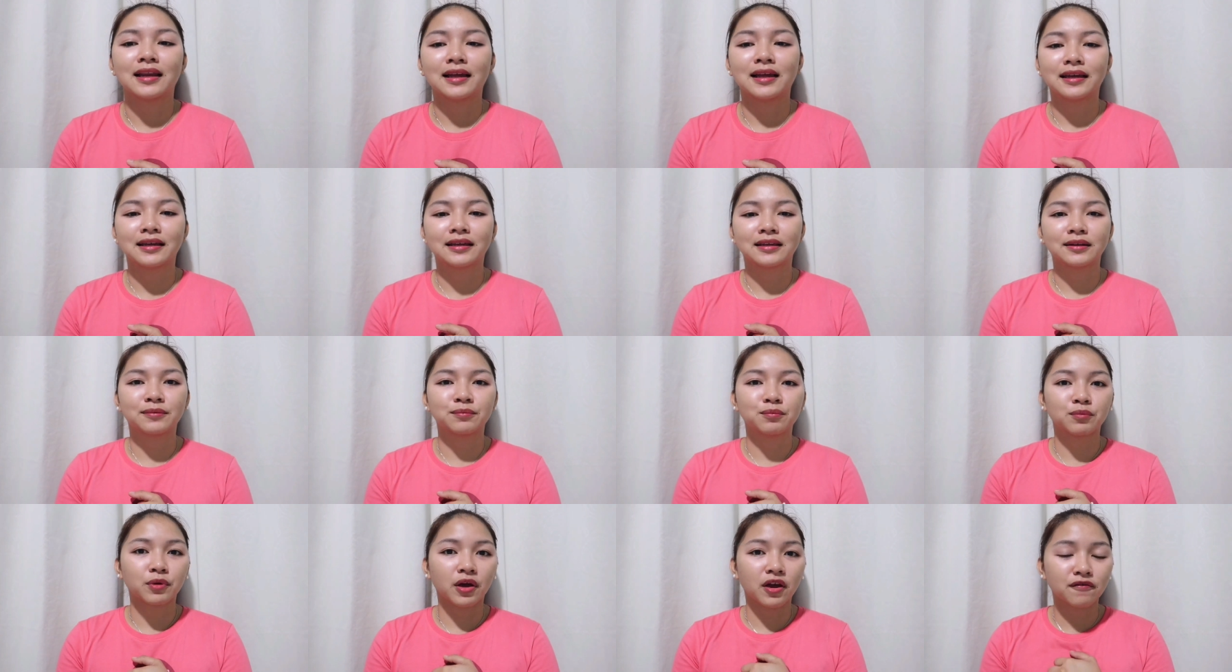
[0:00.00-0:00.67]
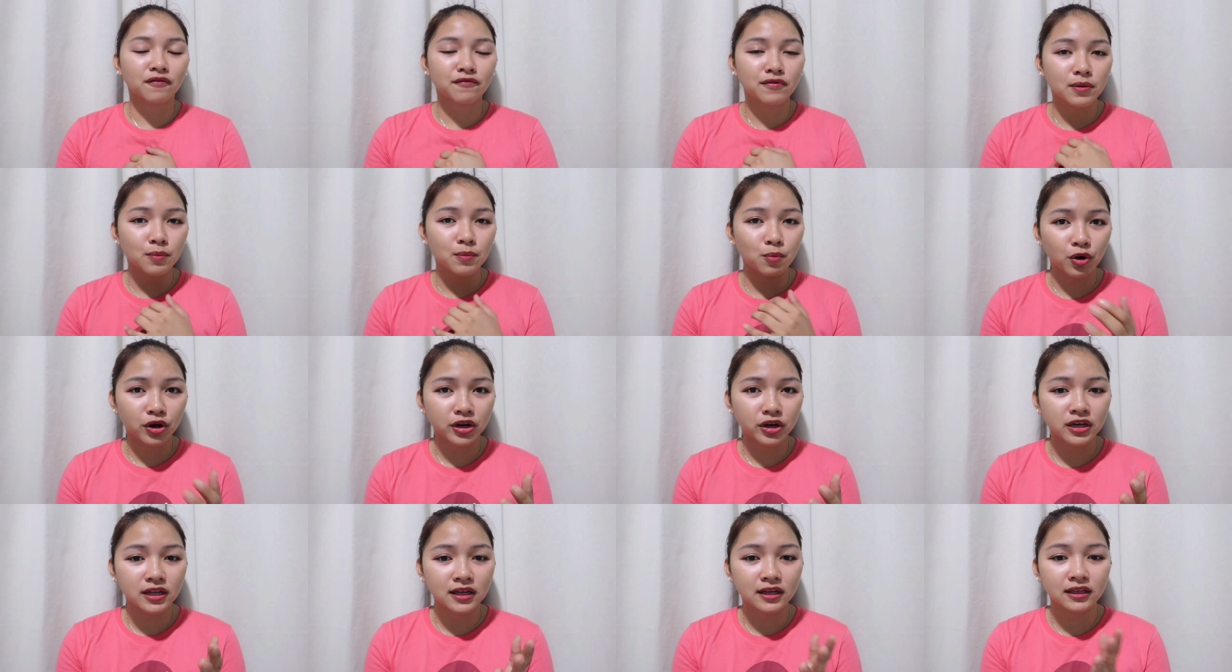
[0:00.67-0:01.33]
Like, every
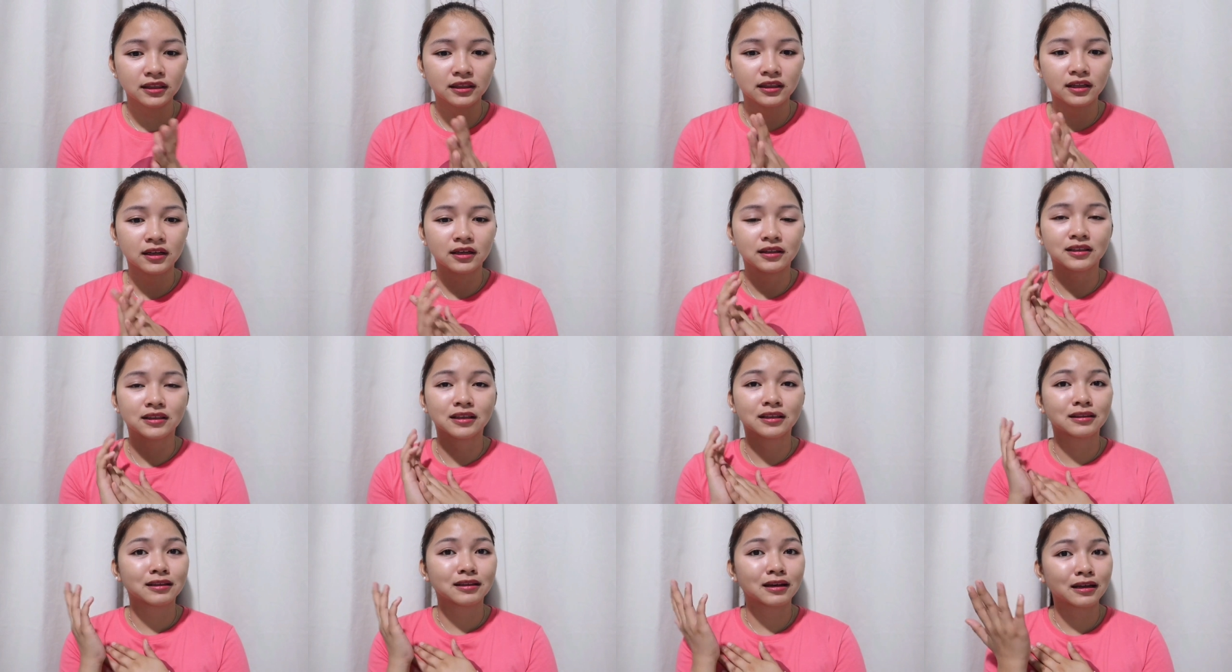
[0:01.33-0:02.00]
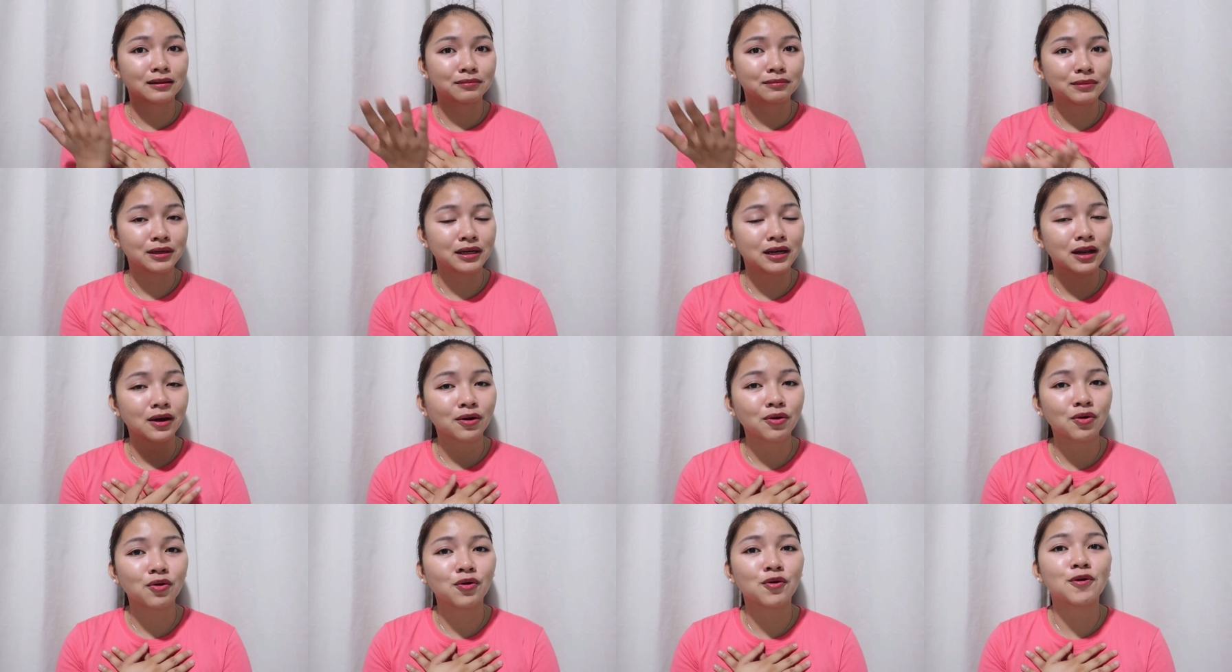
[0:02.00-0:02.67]
morning,
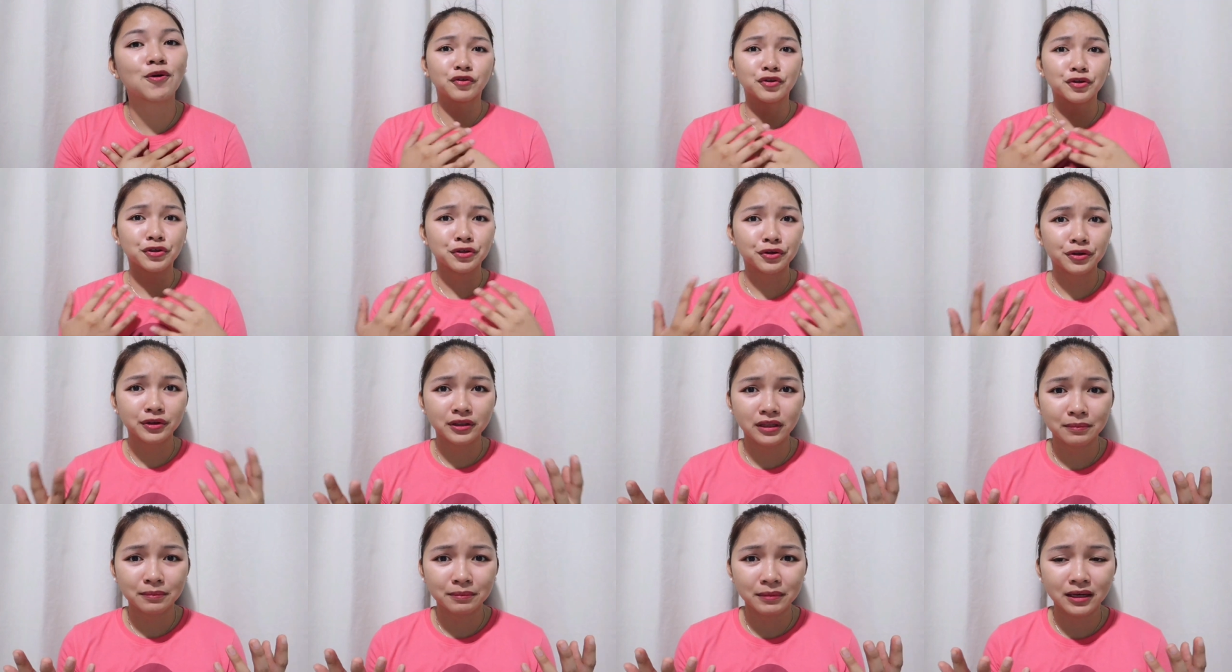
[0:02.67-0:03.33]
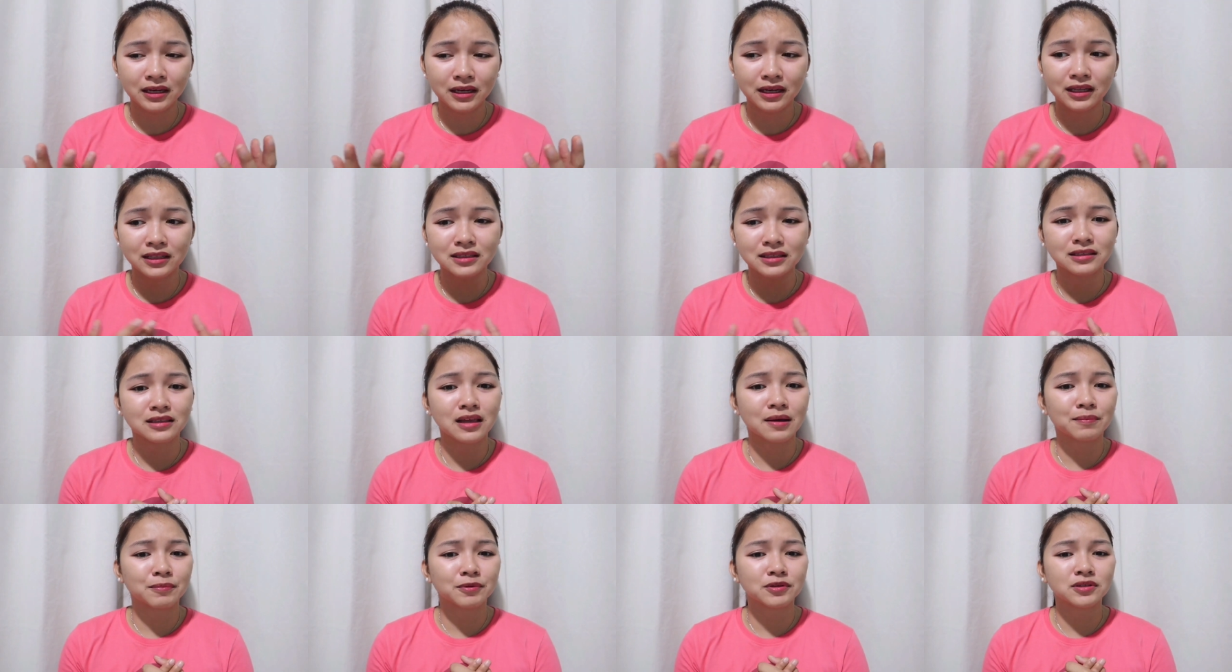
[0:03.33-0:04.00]
nagte-treadmill ako for 30
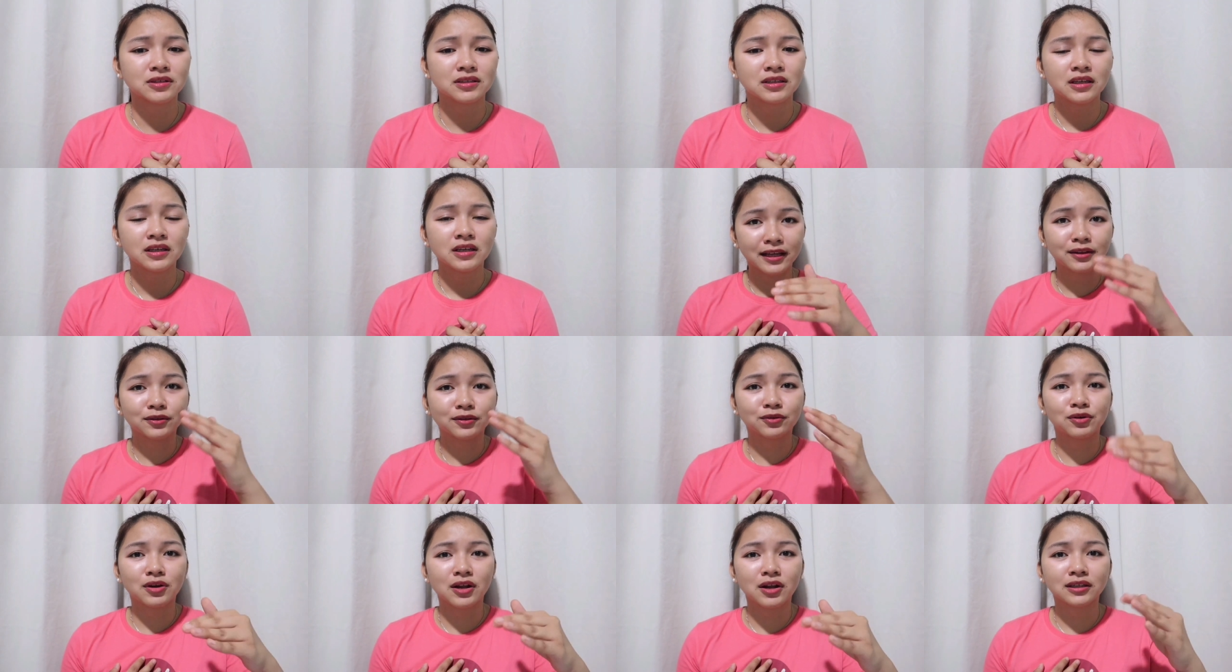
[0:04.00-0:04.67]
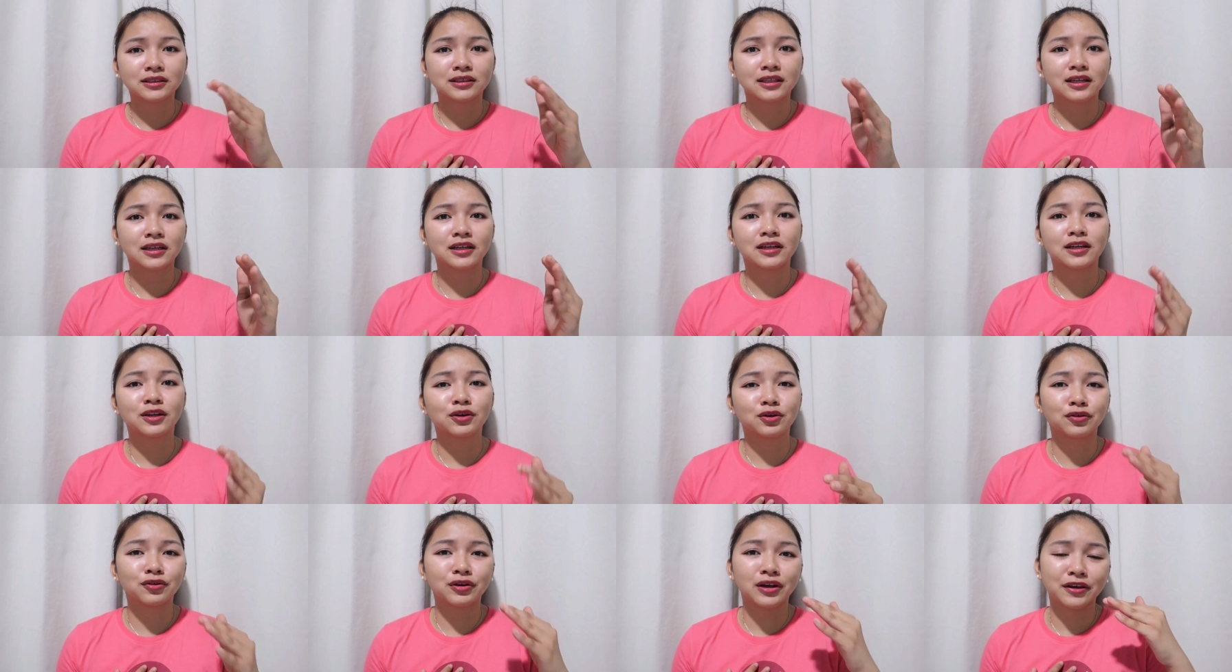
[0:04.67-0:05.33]
minutes. Tapos, train ko lang
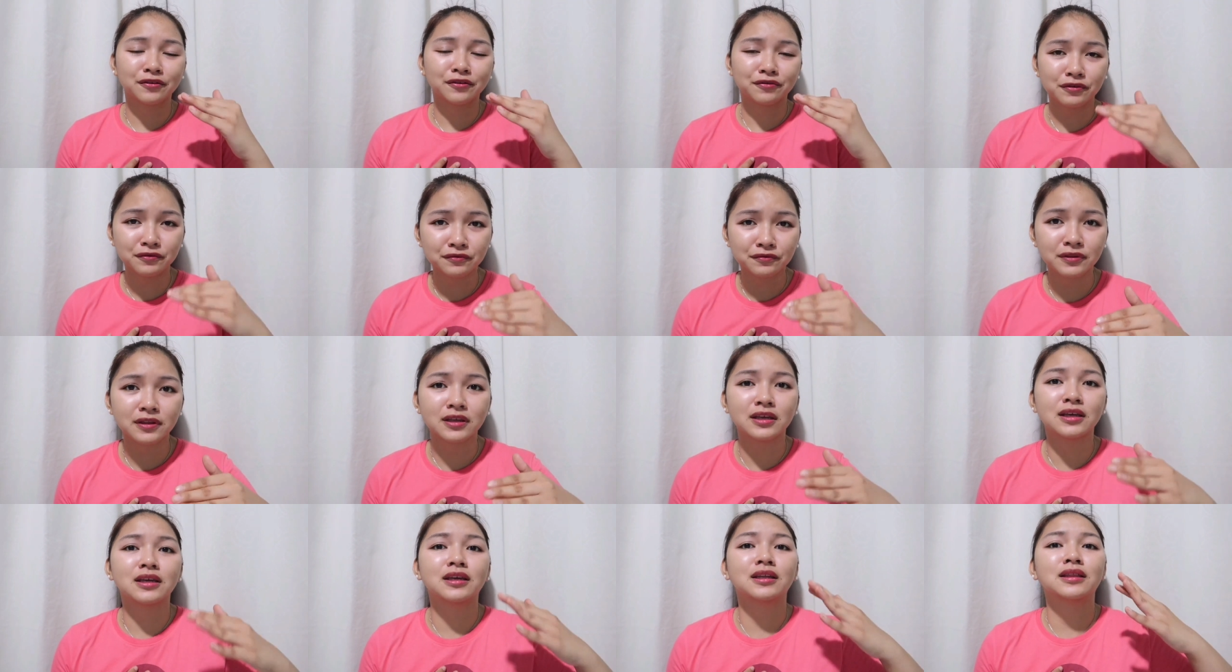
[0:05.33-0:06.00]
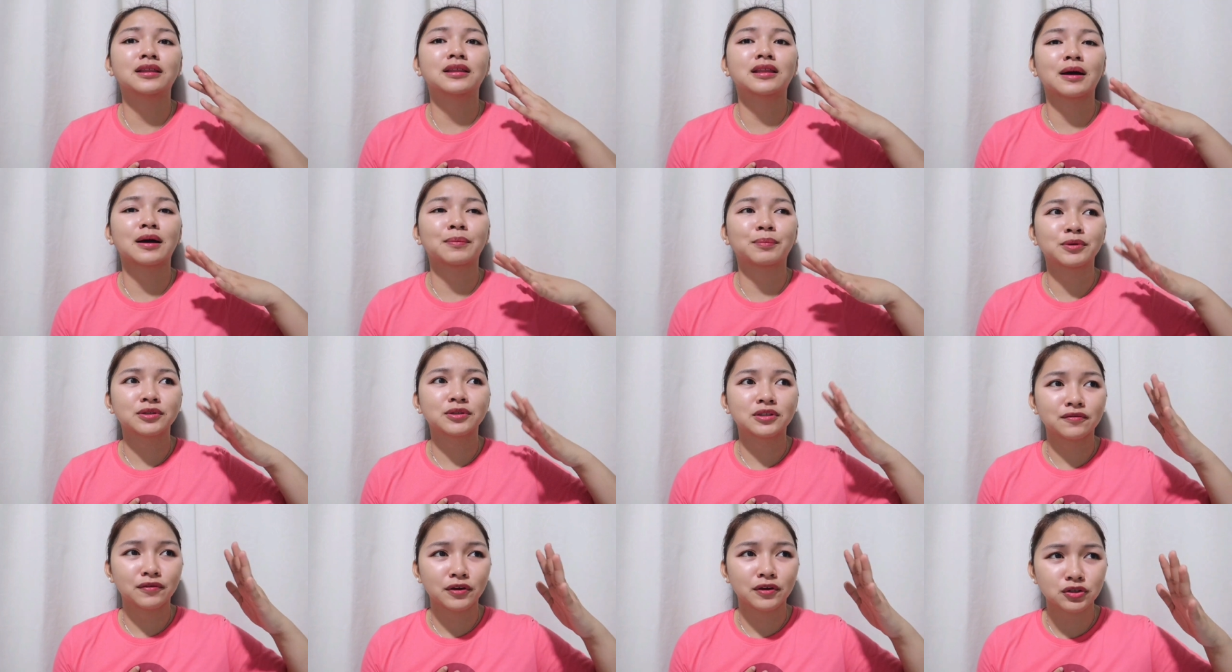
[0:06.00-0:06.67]
sarili ko, like 15.
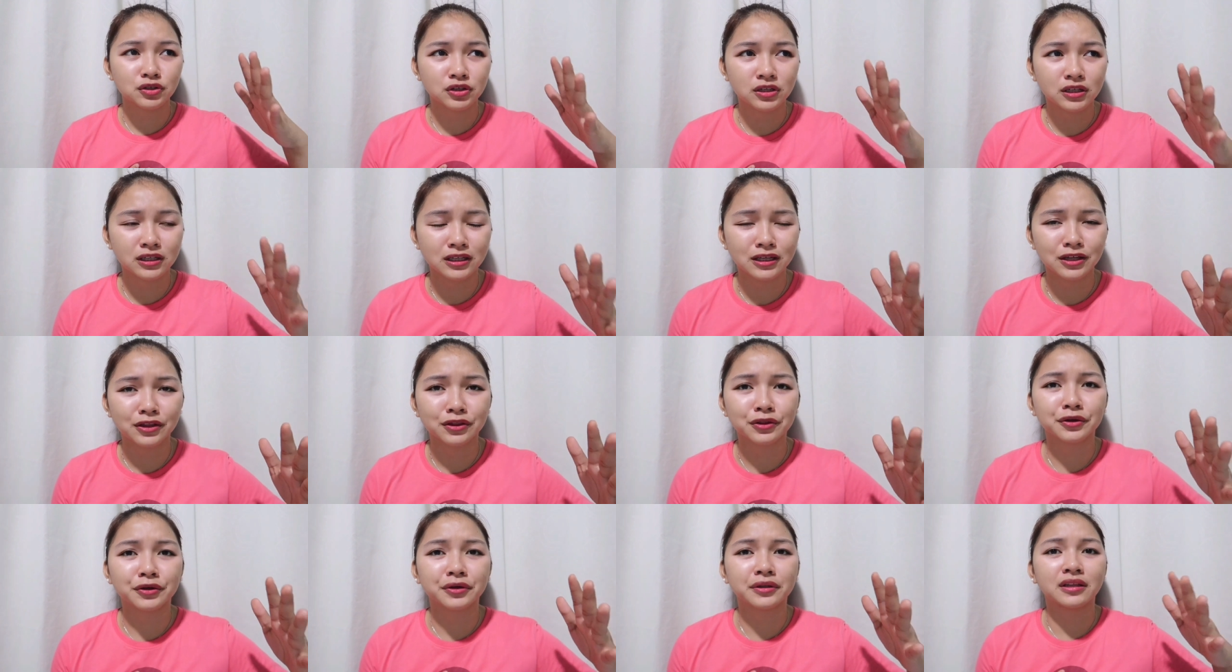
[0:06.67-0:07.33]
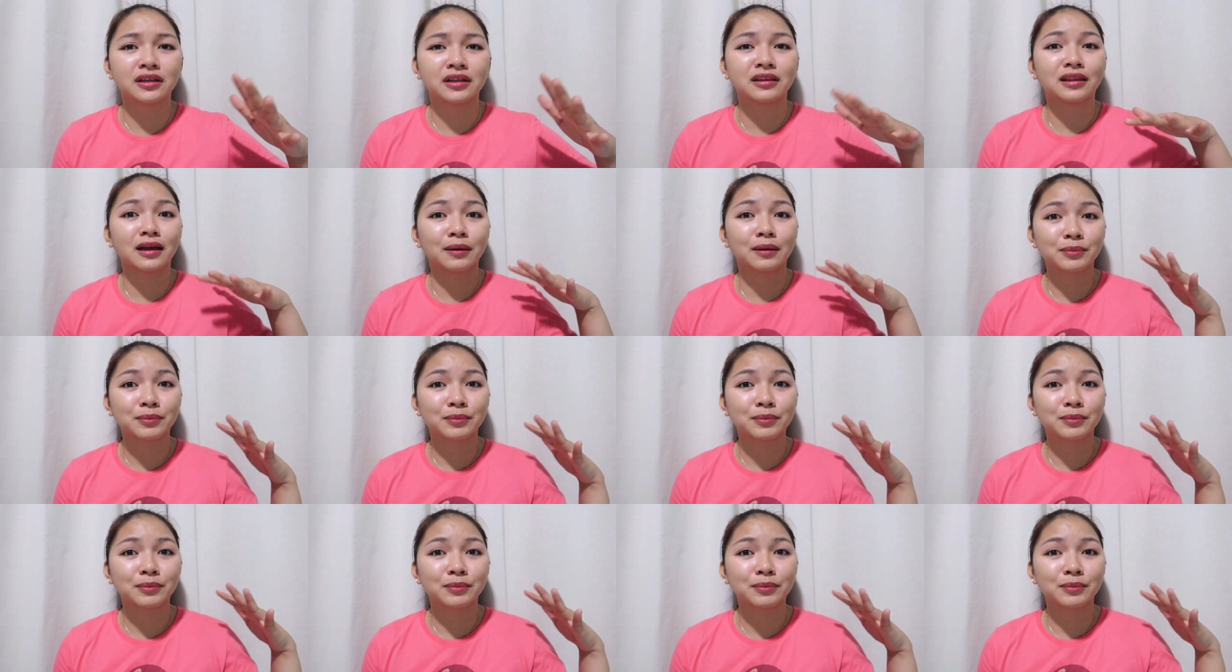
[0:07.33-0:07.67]
Tapos, eventually, naging 30.